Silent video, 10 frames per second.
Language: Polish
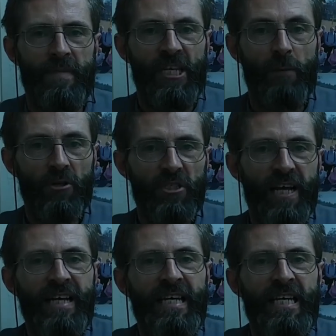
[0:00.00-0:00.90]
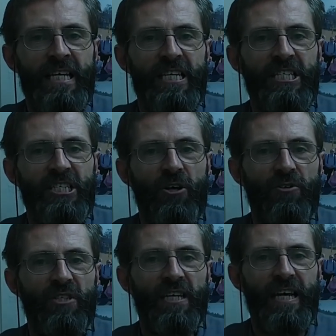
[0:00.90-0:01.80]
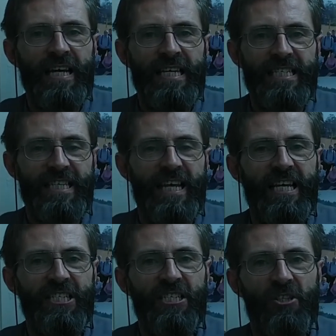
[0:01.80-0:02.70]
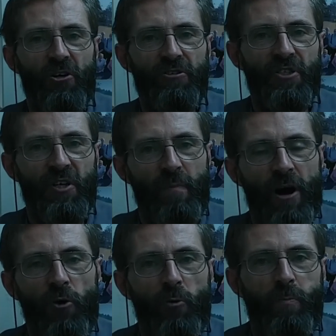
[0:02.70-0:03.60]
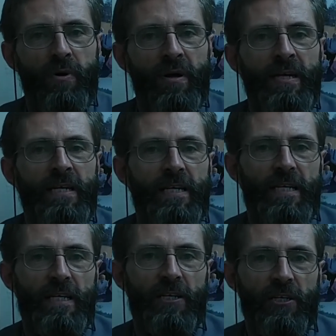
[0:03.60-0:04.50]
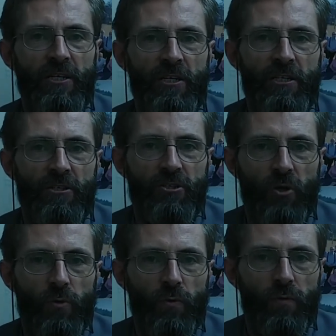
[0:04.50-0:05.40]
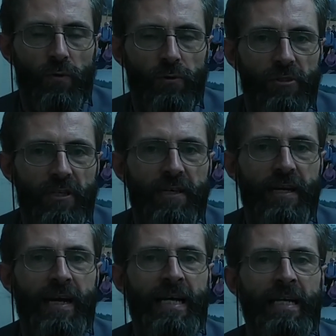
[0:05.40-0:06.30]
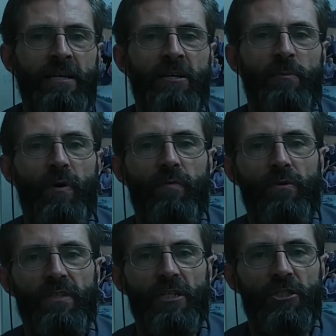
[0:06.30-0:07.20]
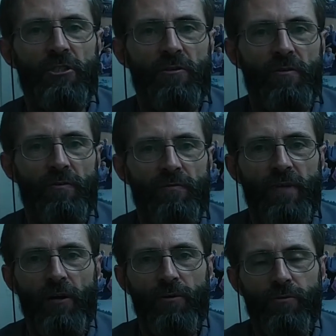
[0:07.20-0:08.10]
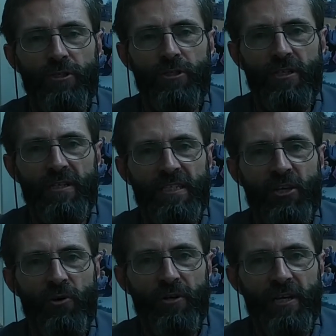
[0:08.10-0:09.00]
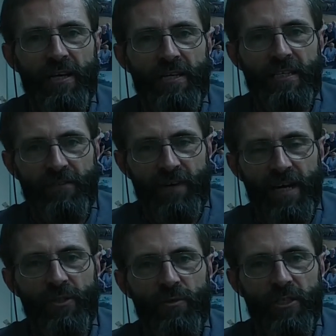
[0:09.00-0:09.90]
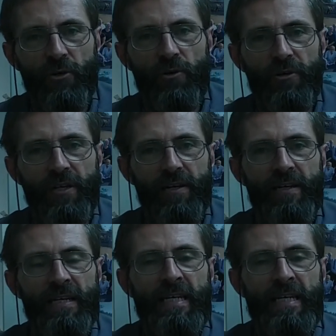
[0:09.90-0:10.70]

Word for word: Nie można istniejących z kości małp i szczątków ludzkich powiązać w jakąś teorię, twardą teorię